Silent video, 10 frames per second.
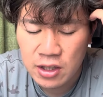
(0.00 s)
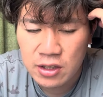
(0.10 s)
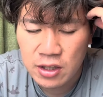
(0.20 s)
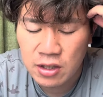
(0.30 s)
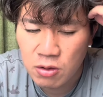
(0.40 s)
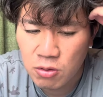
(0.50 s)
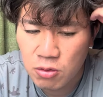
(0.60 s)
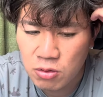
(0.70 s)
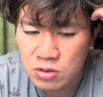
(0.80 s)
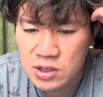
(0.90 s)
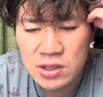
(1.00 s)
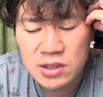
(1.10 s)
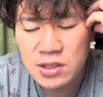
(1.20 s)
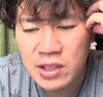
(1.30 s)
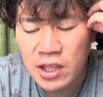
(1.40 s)
だからこう、人
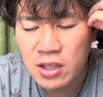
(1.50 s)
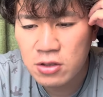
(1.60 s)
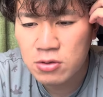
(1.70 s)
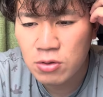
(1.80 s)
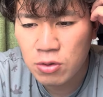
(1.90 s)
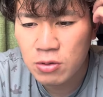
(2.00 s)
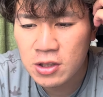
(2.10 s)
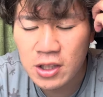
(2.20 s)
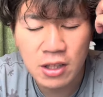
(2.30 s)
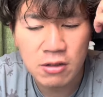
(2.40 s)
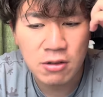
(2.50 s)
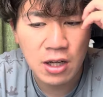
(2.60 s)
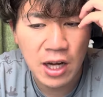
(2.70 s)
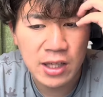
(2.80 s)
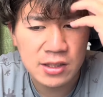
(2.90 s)
生野球を取り入れたのが
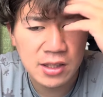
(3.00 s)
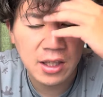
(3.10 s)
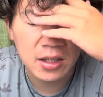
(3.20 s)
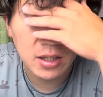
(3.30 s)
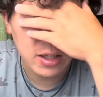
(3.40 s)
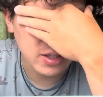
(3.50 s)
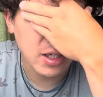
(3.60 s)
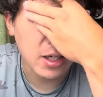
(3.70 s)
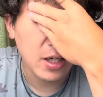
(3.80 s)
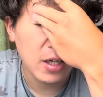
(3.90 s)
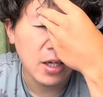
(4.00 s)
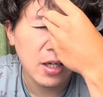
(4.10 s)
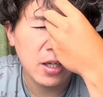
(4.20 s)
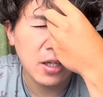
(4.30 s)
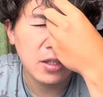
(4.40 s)
改正やったんで、
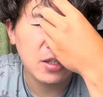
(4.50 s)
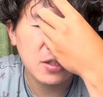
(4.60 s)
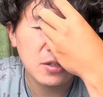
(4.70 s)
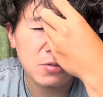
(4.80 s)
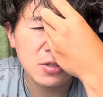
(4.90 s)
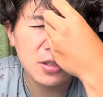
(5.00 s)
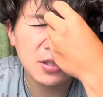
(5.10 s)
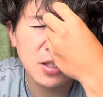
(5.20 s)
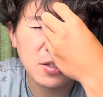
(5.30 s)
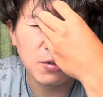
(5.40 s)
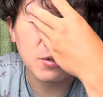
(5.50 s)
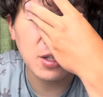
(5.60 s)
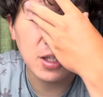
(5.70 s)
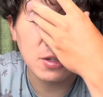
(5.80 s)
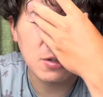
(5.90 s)
えー、で、その人生ってどん
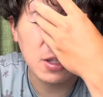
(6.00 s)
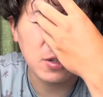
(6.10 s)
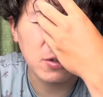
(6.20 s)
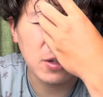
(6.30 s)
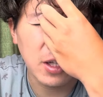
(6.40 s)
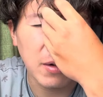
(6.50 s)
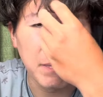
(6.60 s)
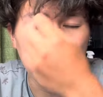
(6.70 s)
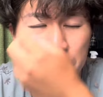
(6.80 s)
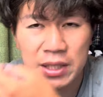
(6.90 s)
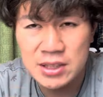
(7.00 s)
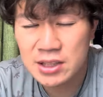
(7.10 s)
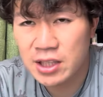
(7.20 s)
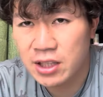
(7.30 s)
な野球かって言ったら、めっちゃ